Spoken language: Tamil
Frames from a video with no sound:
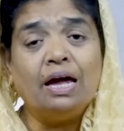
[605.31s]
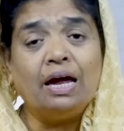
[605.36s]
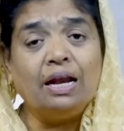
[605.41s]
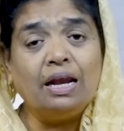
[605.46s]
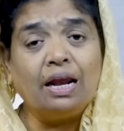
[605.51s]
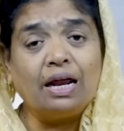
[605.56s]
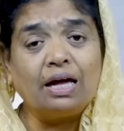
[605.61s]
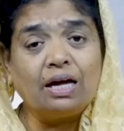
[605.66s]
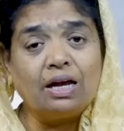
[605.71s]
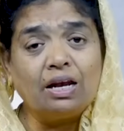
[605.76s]

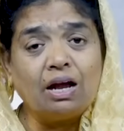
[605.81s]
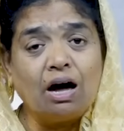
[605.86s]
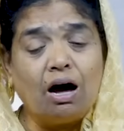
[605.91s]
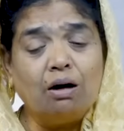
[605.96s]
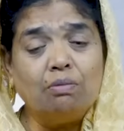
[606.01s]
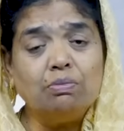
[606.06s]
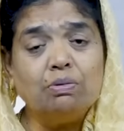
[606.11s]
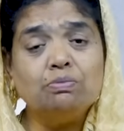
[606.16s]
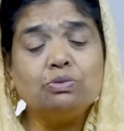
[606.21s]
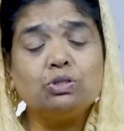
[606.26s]
இன்றைக்கு
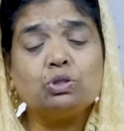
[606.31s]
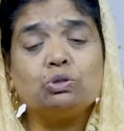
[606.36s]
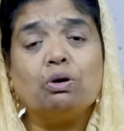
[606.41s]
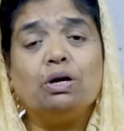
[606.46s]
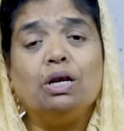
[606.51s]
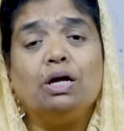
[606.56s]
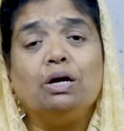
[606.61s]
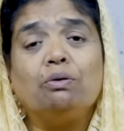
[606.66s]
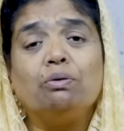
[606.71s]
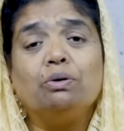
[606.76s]
நாமும்
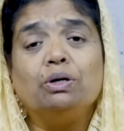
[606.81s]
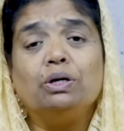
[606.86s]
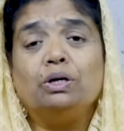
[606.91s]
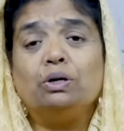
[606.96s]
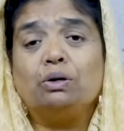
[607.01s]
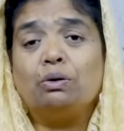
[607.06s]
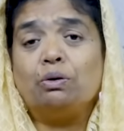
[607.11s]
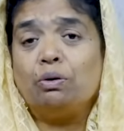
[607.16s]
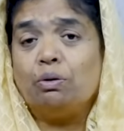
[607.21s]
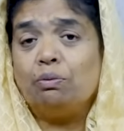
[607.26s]
சொல்லிக்
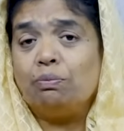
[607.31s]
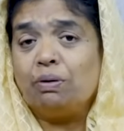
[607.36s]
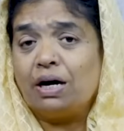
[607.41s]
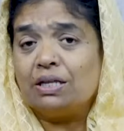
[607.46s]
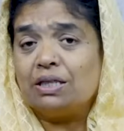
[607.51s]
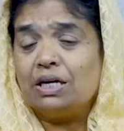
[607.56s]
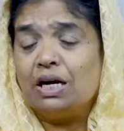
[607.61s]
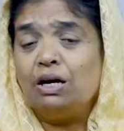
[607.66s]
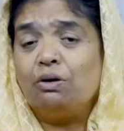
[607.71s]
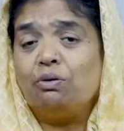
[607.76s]
கொண்டிருக்கிறோம்
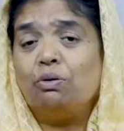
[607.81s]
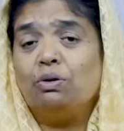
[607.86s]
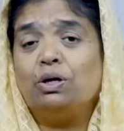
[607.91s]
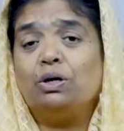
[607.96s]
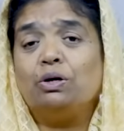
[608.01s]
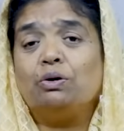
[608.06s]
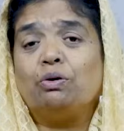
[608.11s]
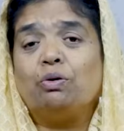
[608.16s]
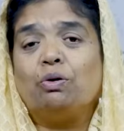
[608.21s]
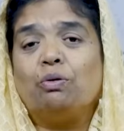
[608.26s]

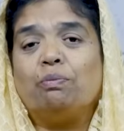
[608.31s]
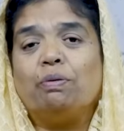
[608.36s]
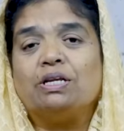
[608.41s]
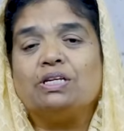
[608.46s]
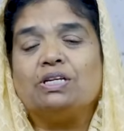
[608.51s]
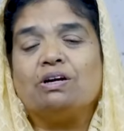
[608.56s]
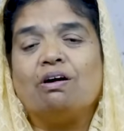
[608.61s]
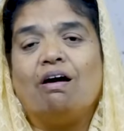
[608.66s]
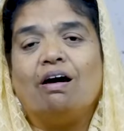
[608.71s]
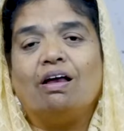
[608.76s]
கதறிக்கொண்டிருக்கிறோம்
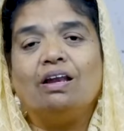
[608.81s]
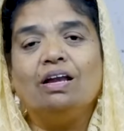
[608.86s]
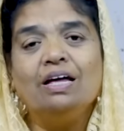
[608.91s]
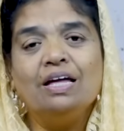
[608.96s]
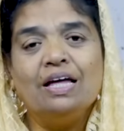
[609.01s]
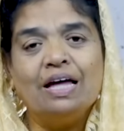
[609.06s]
என்றால்